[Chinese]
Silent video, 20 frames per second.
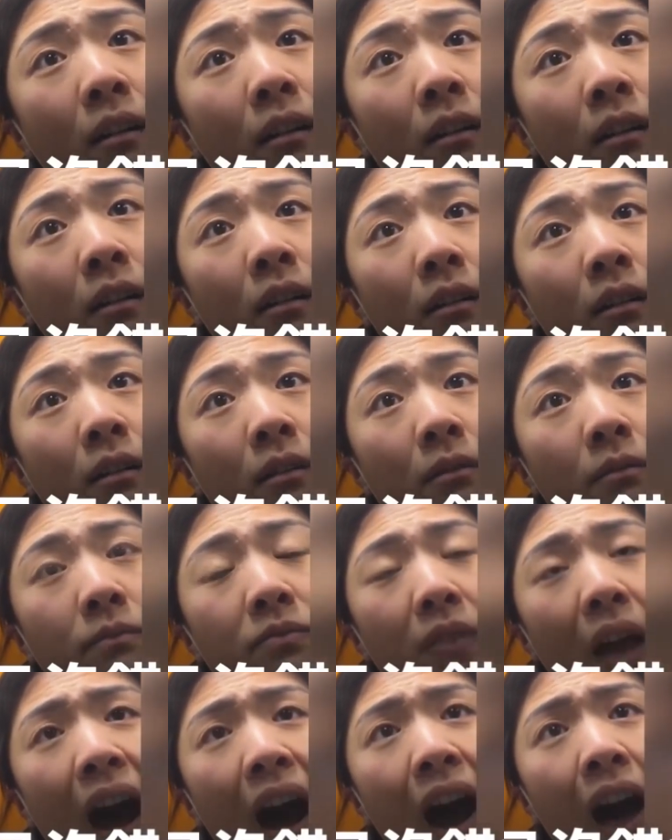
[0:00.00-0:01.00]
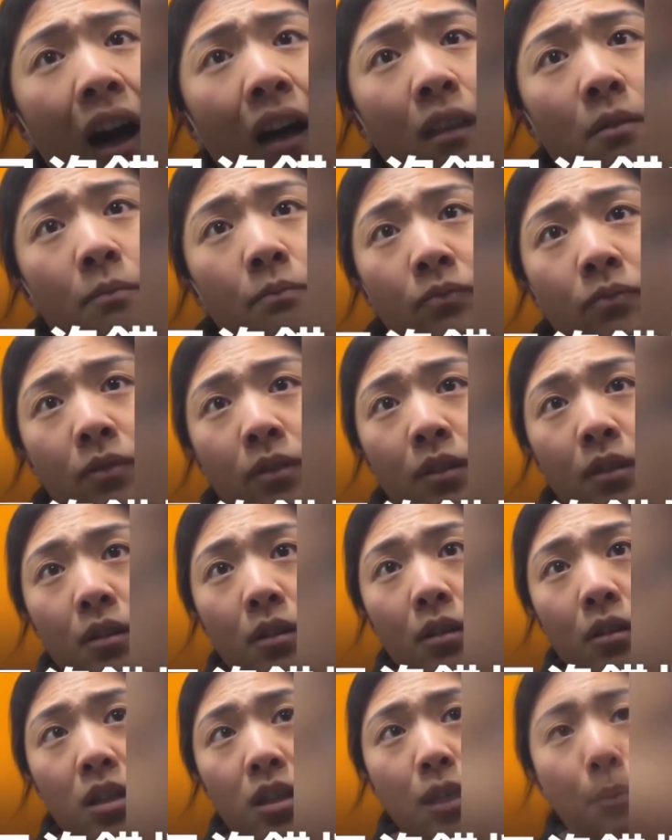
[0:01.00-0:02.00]
呃，你等于是是不是
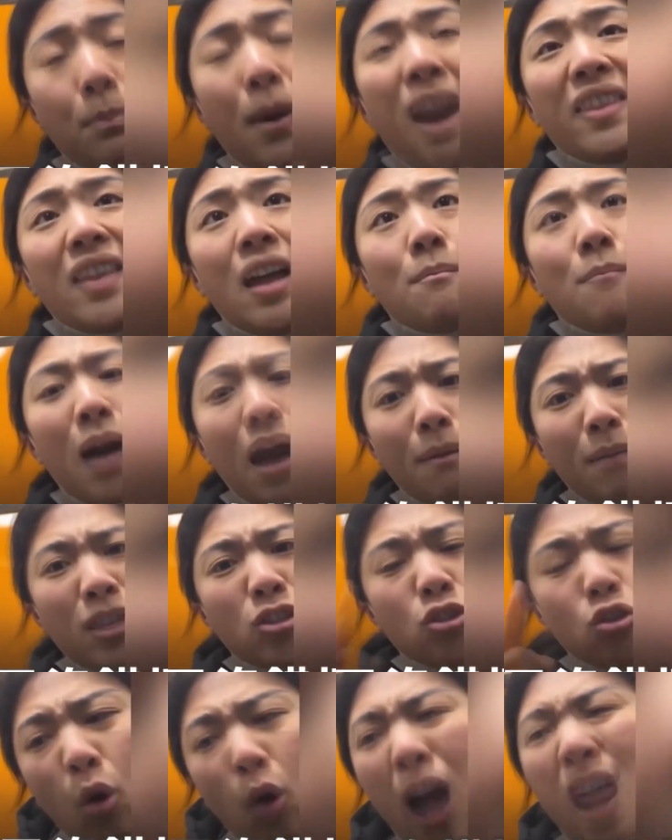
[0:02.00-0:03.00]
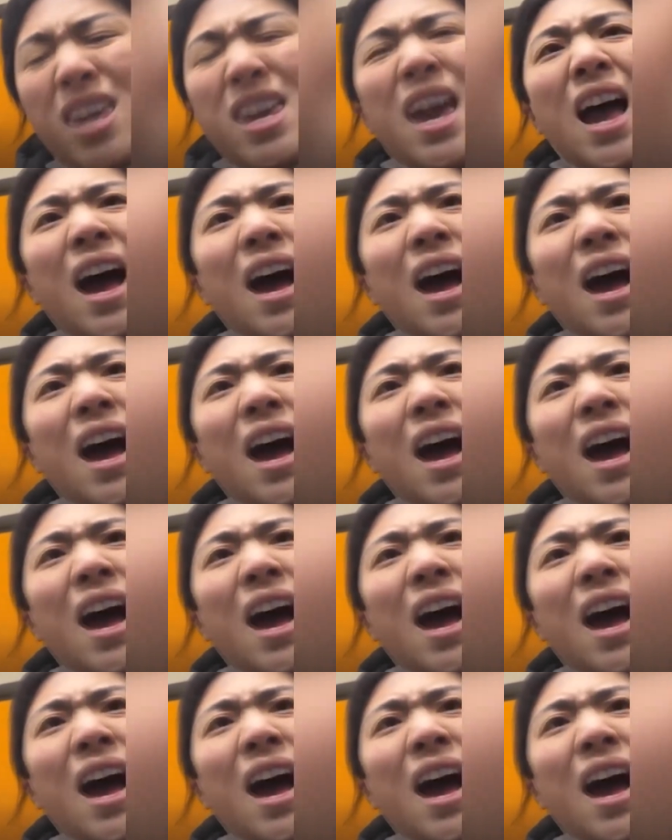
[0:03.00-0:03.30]
没生育能力啊，没子宫啊？